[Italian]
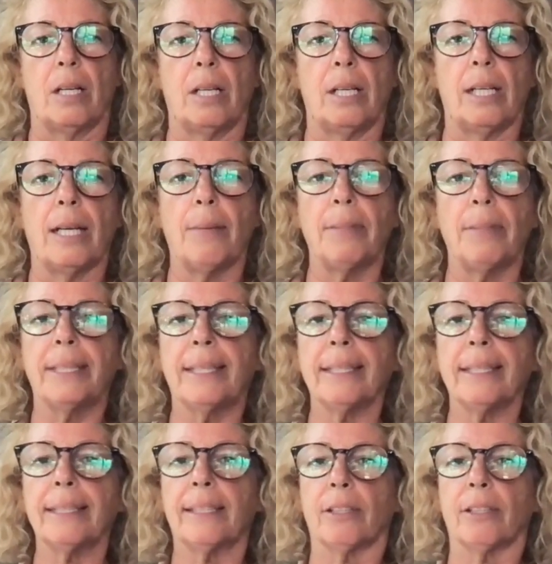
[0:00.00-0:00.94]
La
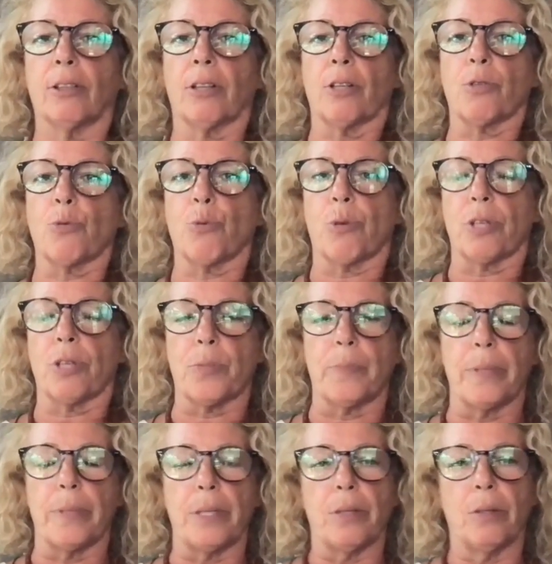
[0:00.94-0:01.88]
meditazione sul
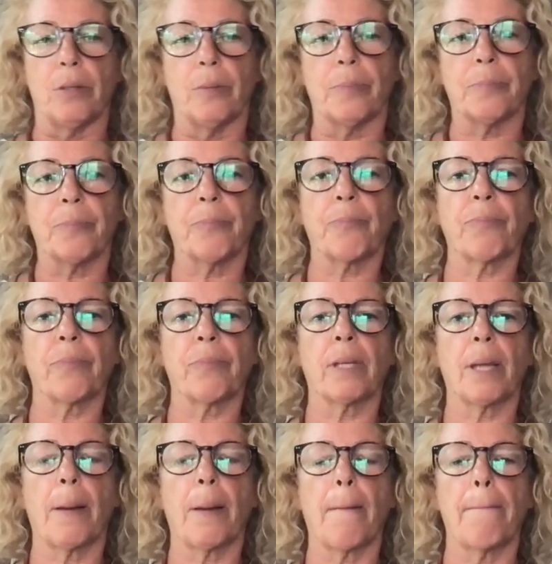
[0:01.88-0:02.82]
respiro.
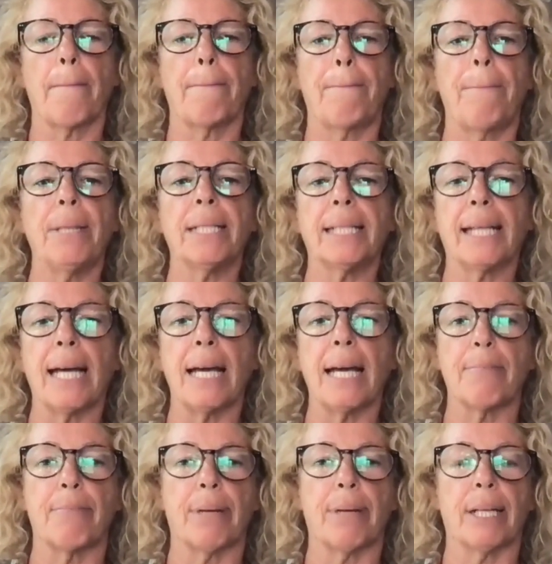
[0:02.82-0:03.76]

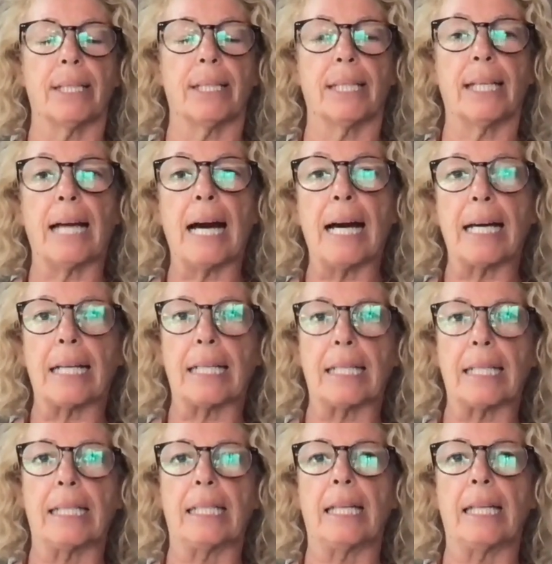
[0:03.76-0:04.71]
Perché
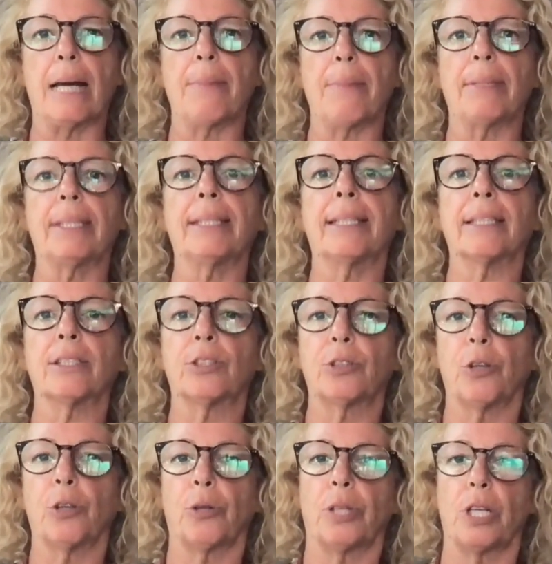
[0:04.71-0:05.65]
praticare la
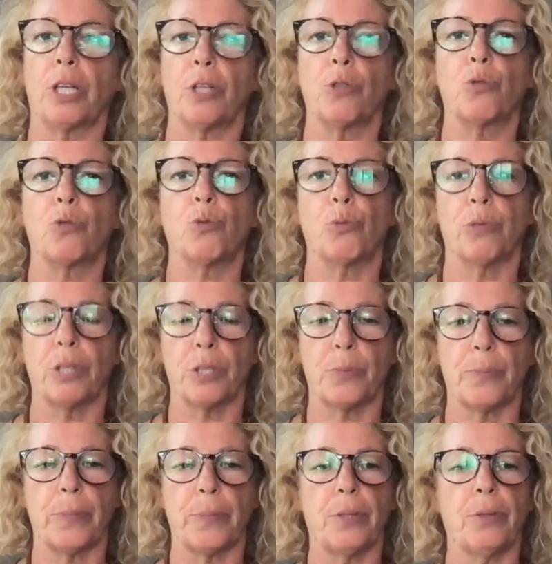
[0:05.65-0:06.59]
meditazione sul
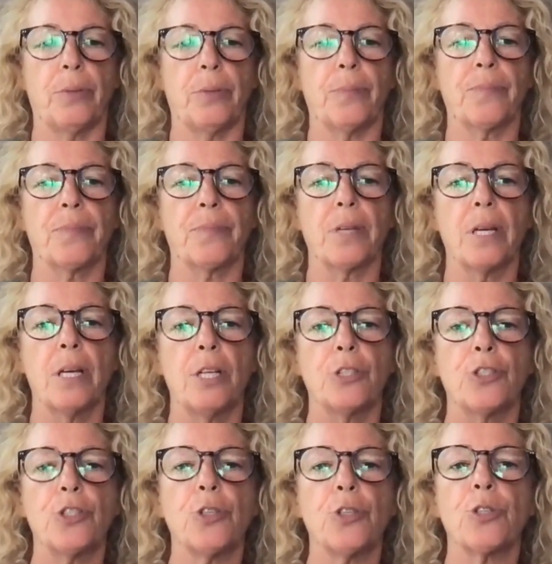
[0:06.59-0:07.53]
respiro?
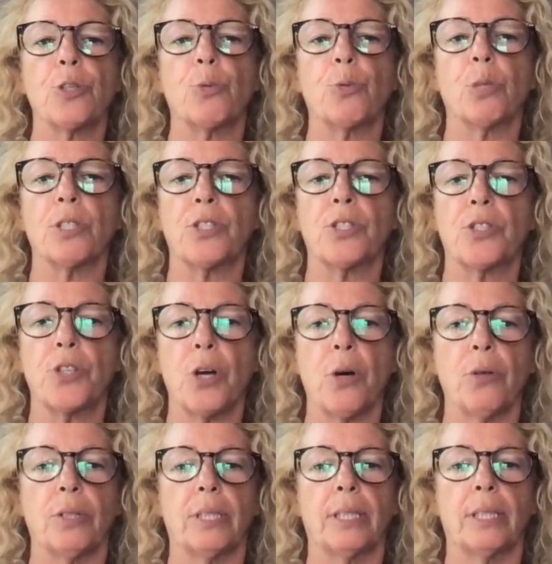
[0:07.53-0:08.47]
Ci sono
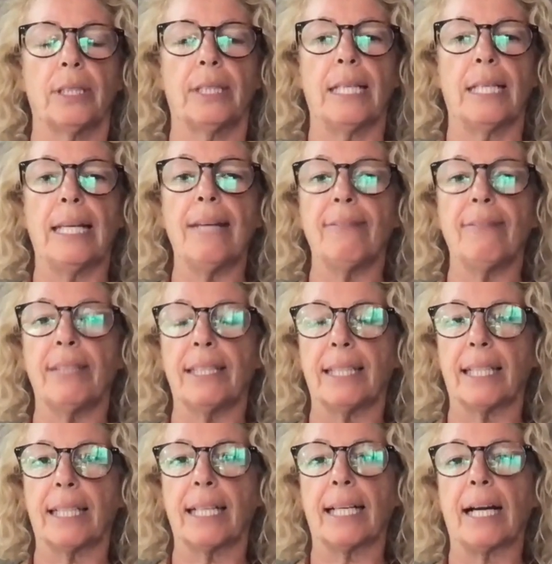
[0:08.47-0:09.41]
situazioni della
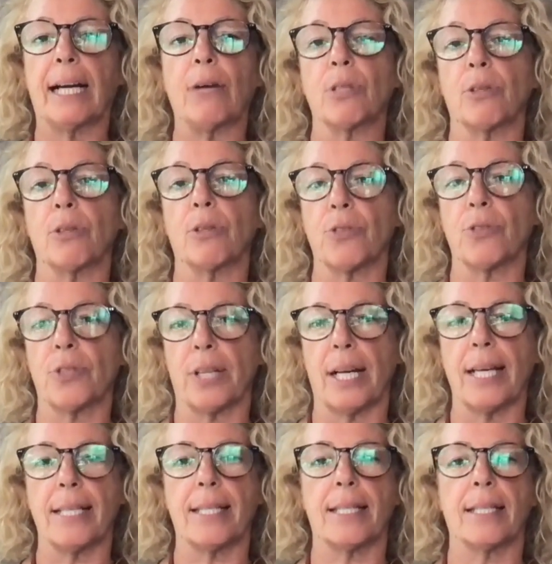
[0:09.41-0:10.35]
vita che causano
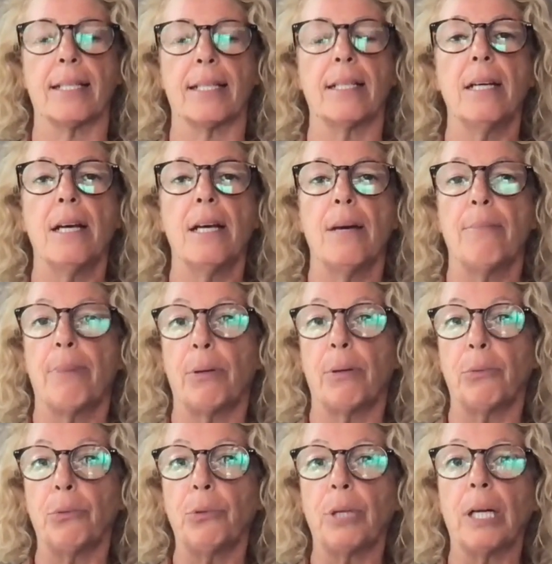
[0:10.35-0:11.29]
stress,
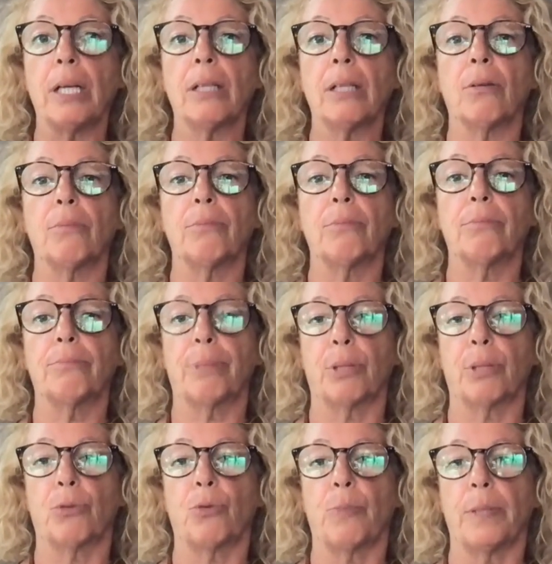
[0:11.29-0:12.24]
paura,
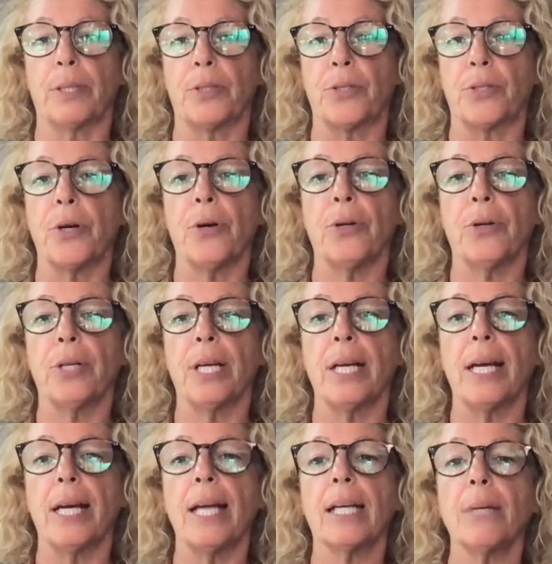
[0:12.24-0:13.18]

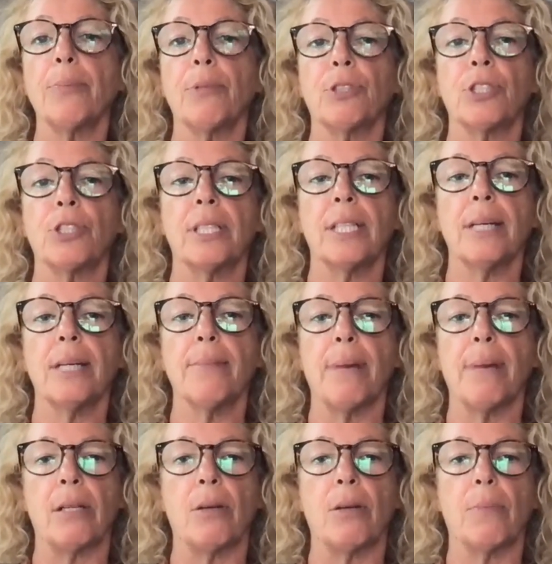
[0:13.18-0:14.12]
preoccupazione e che puoi gestire
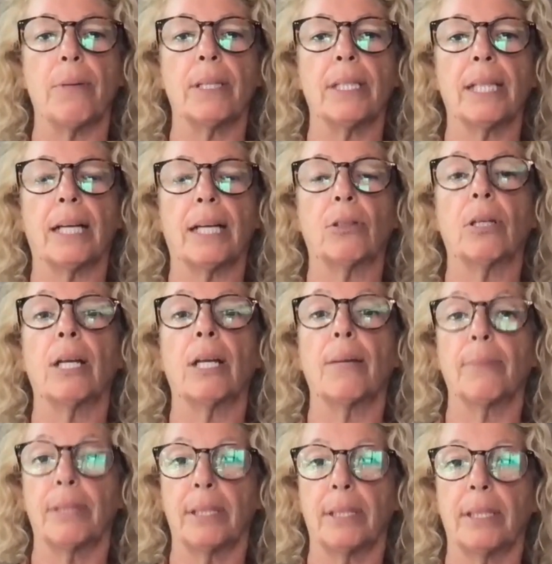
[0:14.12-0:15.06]
meglio praticando la
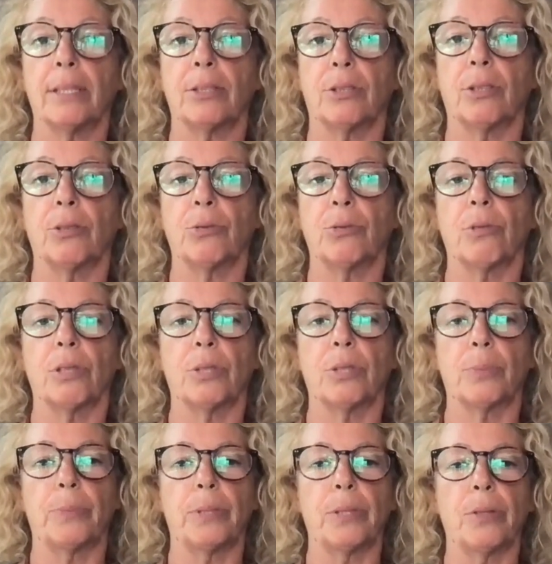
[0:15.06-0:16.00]
meditazione sul
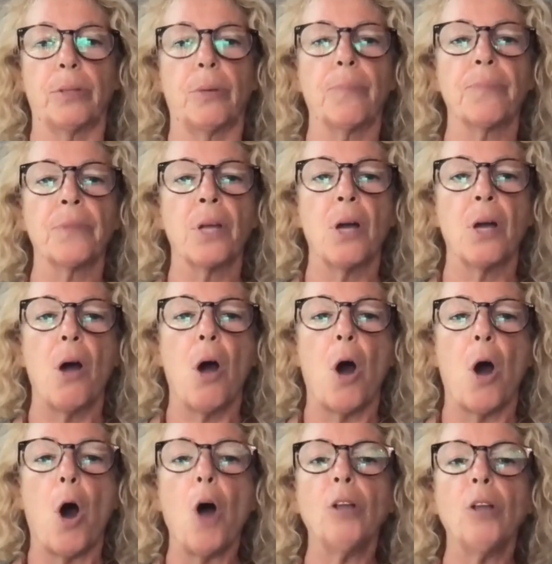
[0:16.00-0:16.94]
respiro.
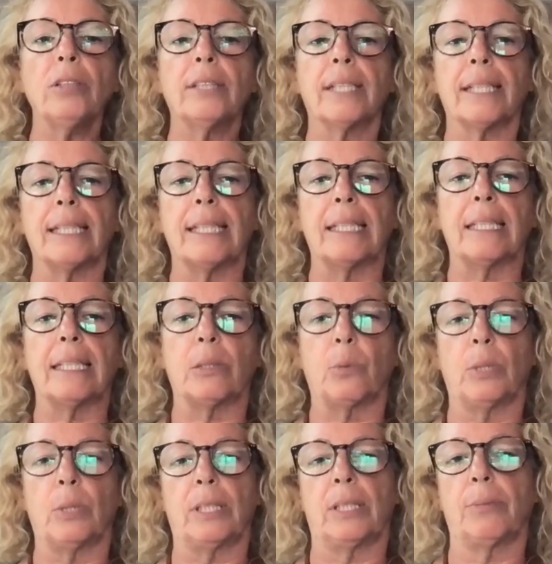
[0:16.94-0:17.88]
Oltre
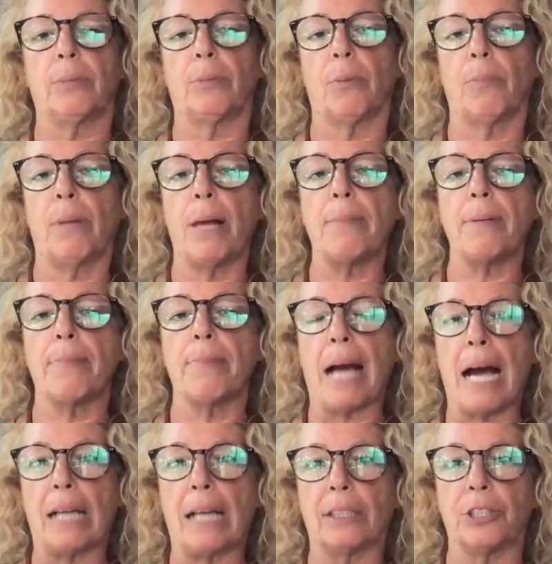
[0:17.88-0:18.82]
questi problemi
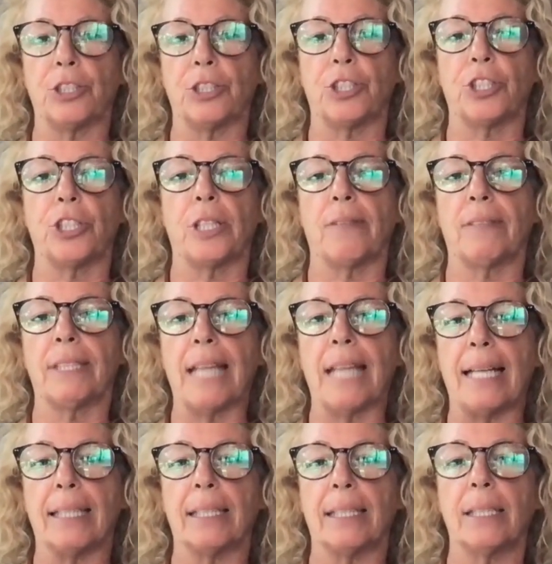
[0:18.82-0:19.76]
pratici
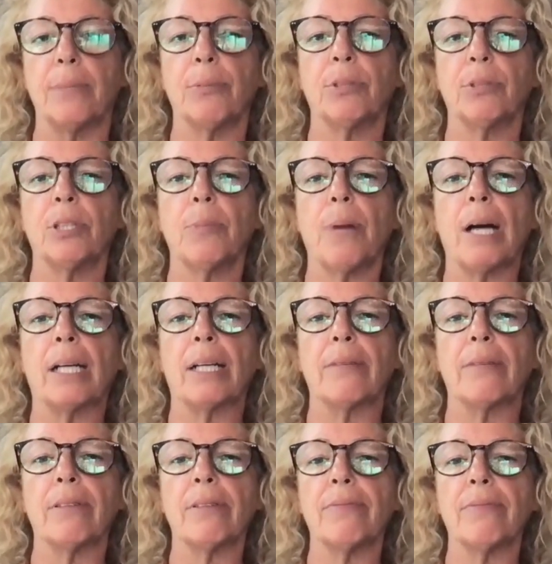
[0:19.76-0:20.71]
evidenti, possiamo
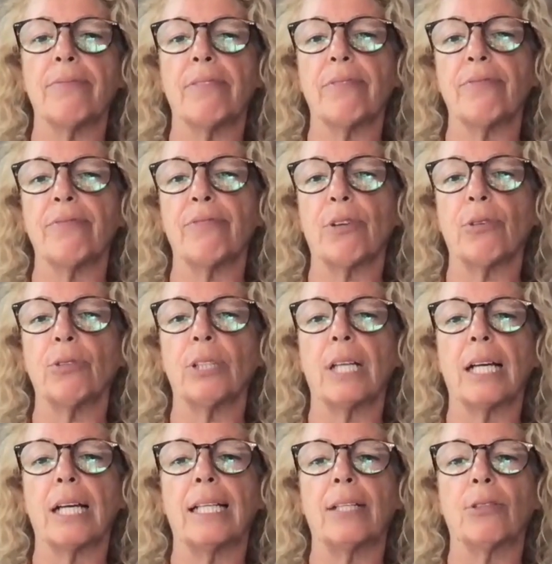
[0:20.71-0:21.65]
anche far, far
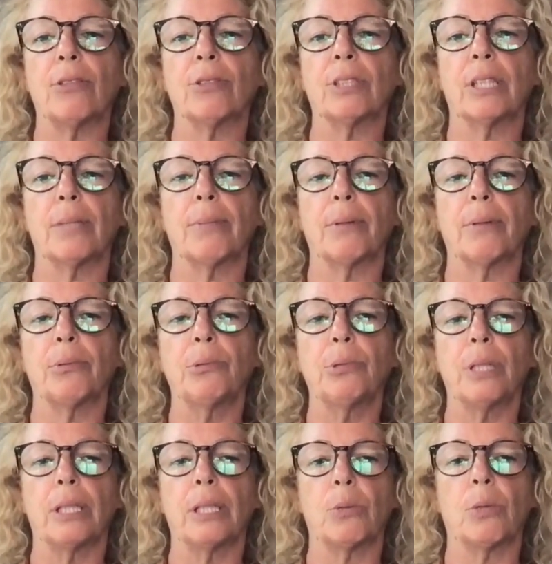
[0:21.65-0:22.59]
fronte alle nostre
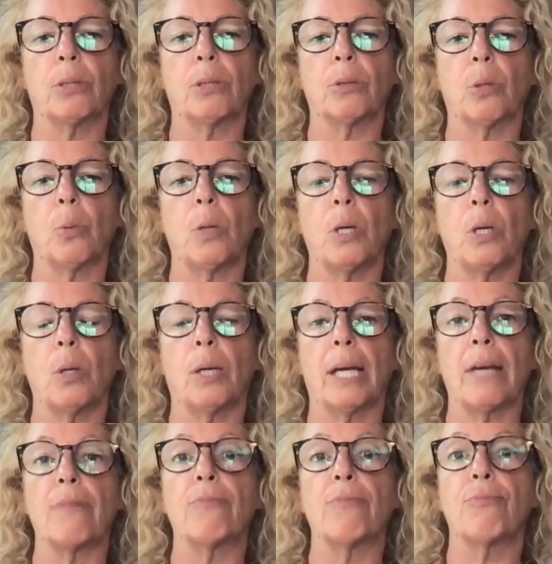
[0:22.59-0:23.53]
paure riguardo quello
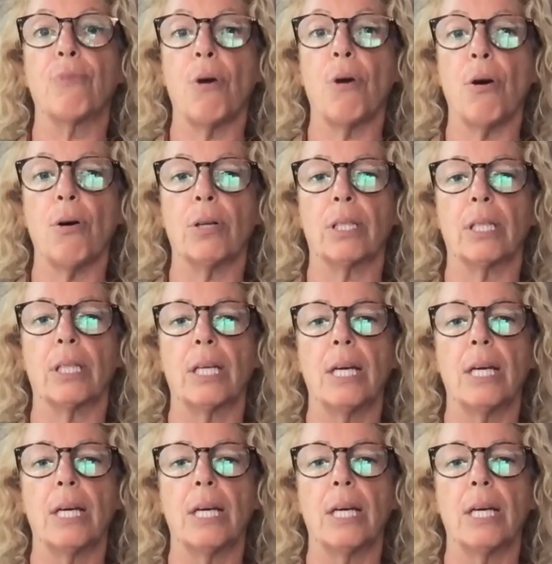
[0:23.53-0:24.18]
che è fuori